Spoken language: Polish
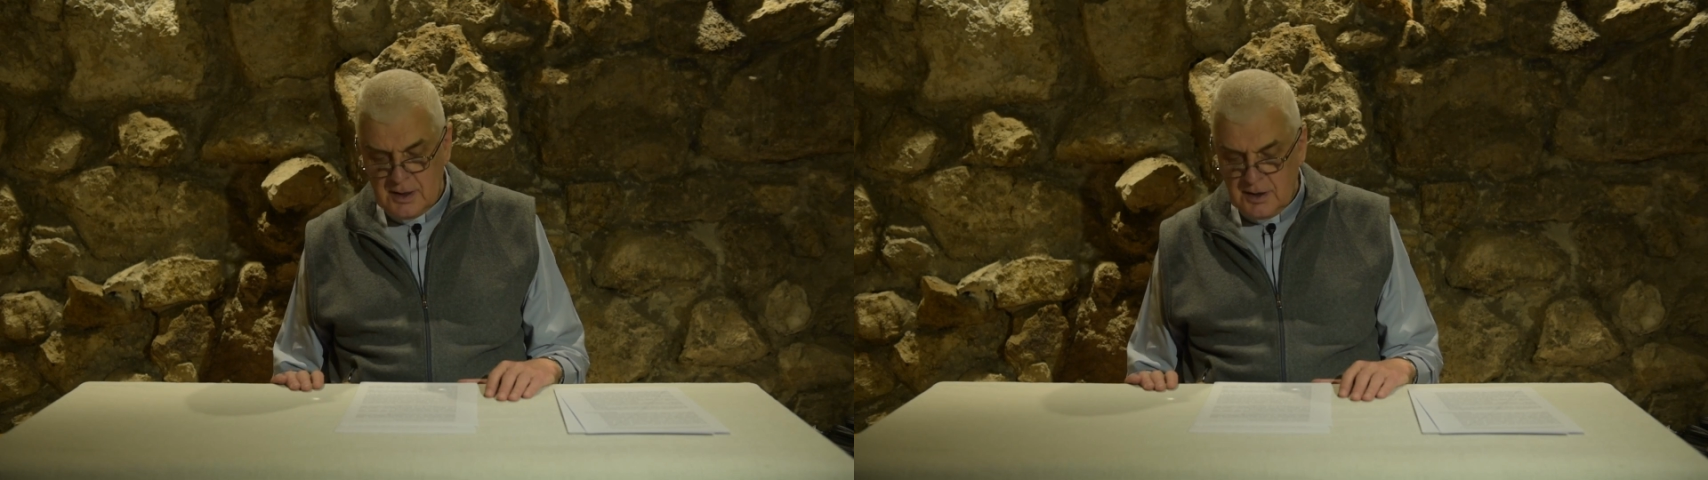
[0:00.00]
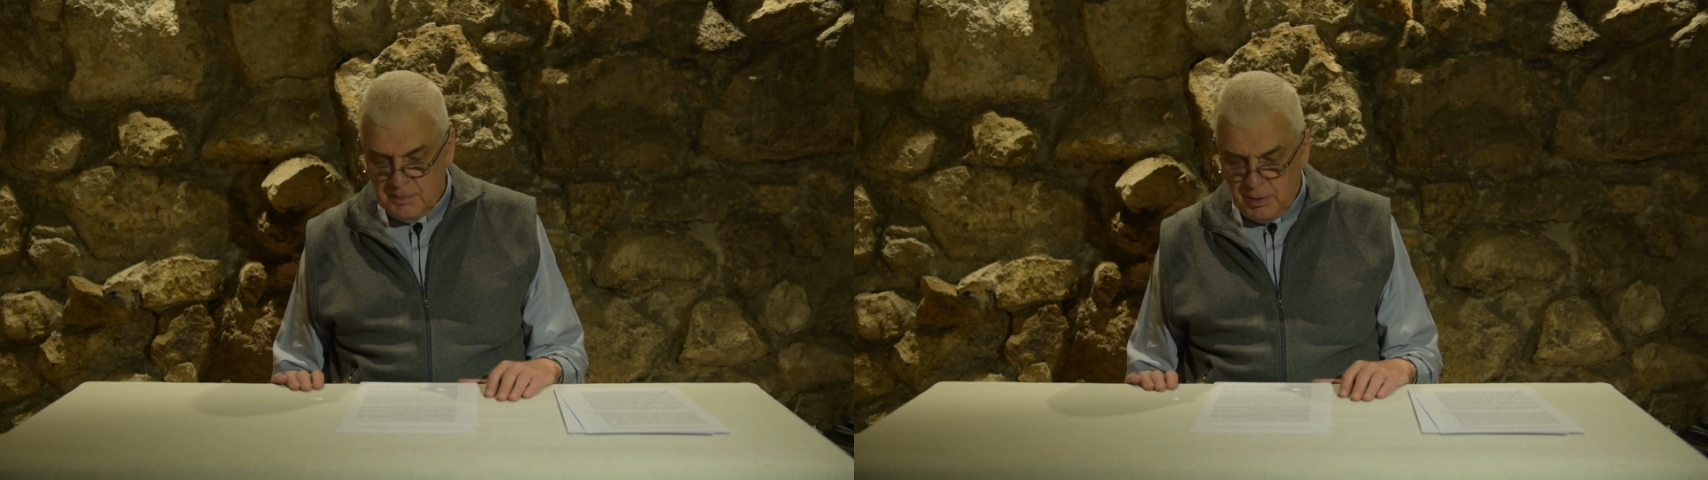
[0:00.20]

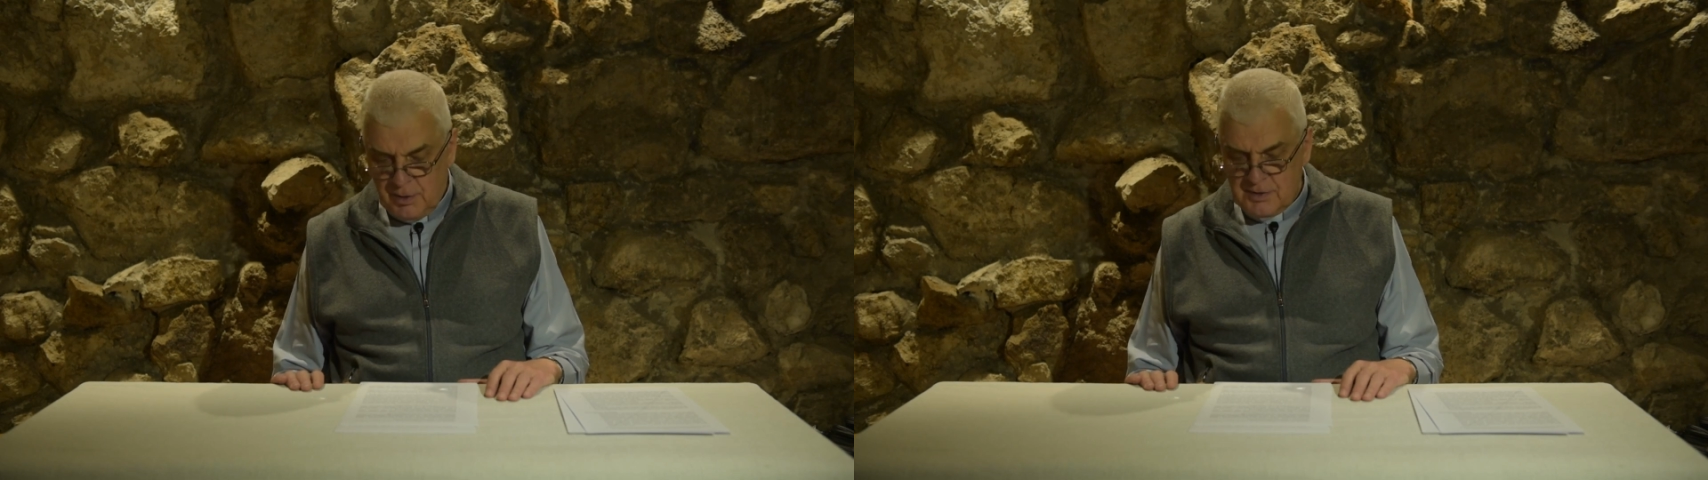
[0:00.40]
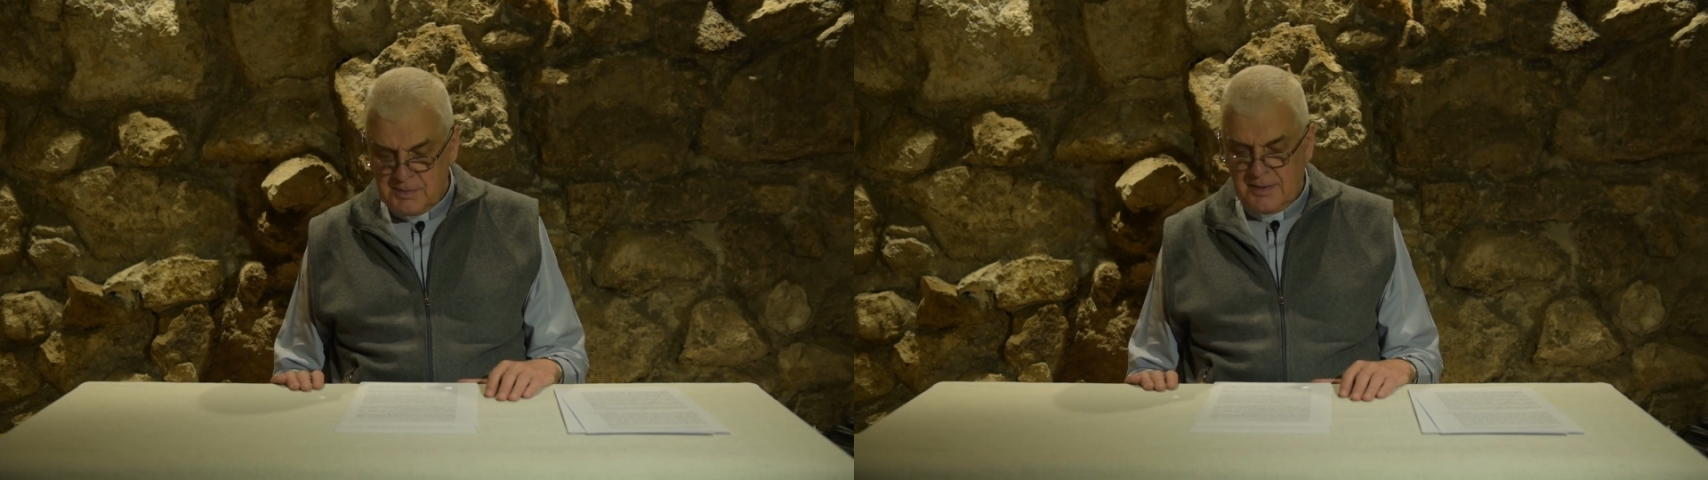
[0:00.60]
i
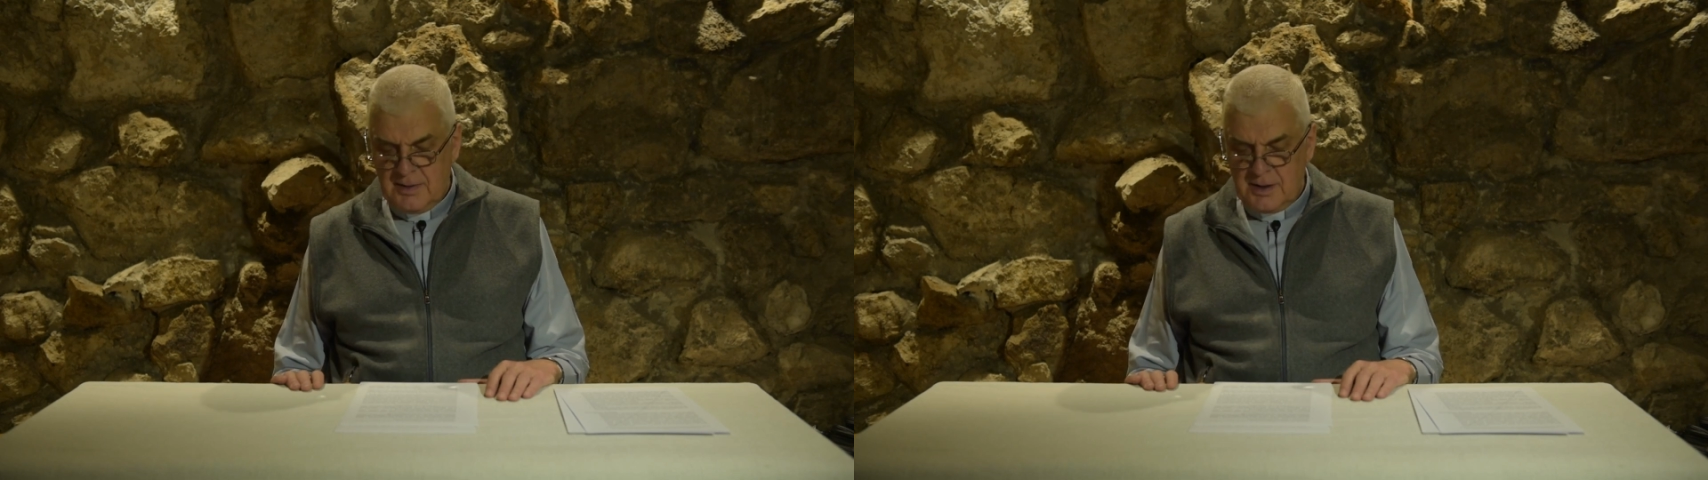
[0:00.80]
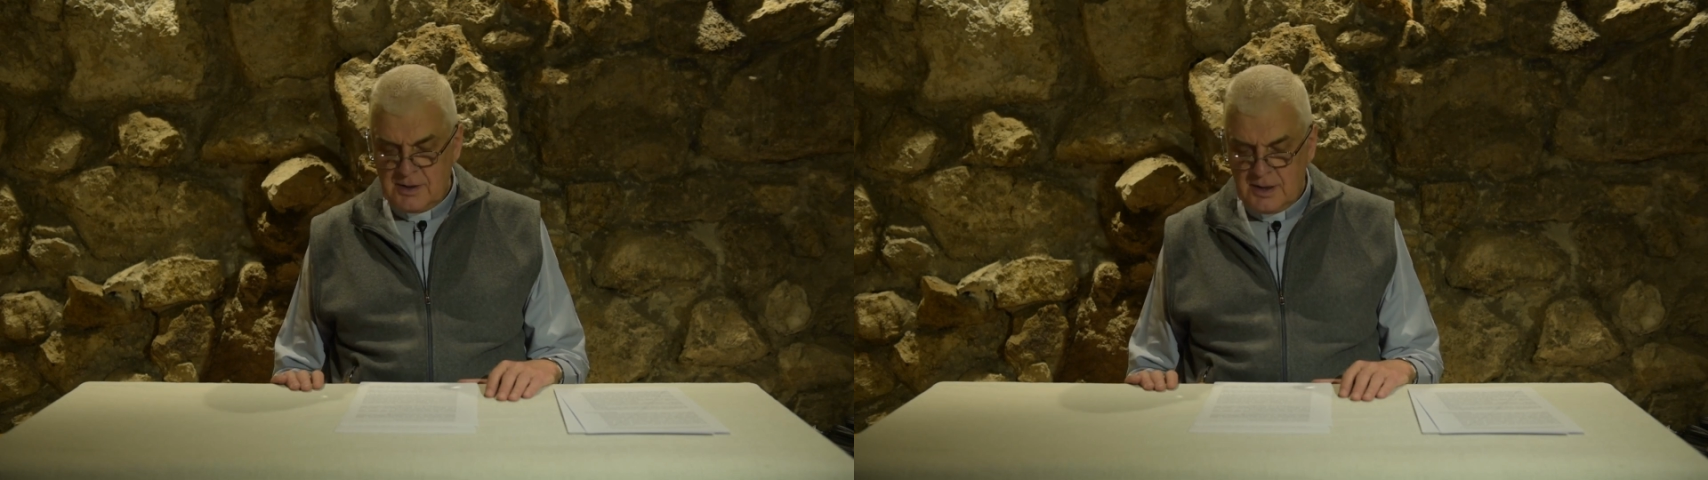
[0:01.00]

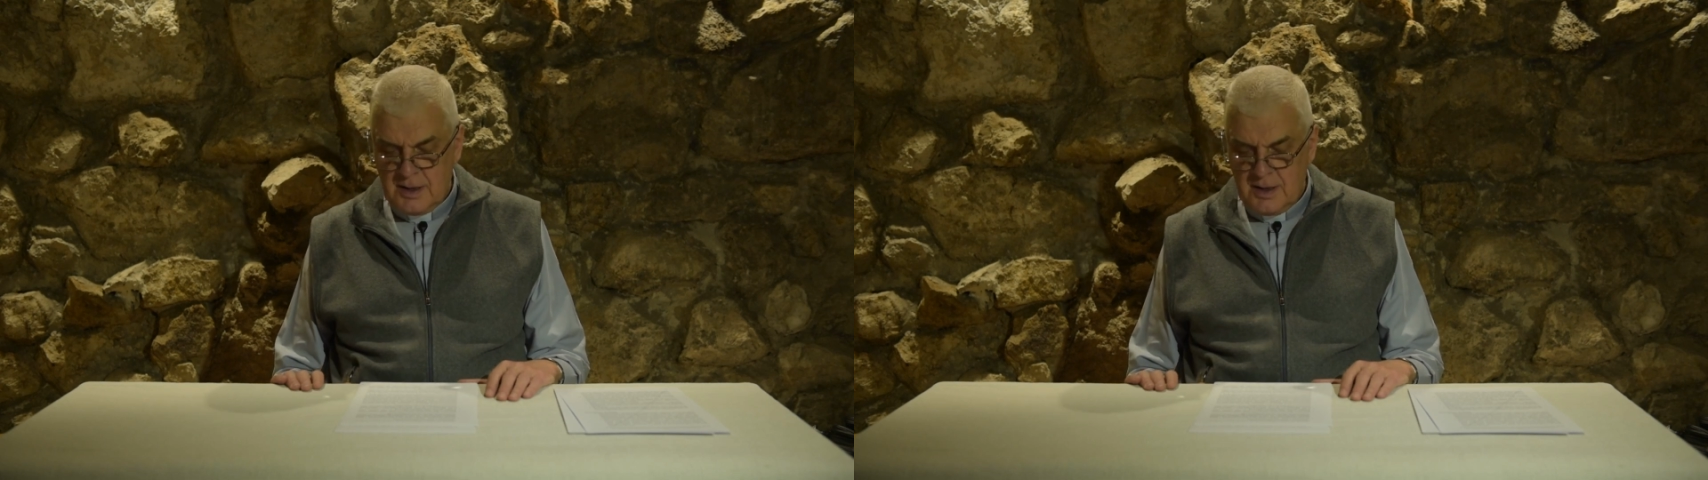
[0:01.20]
porozmawiać.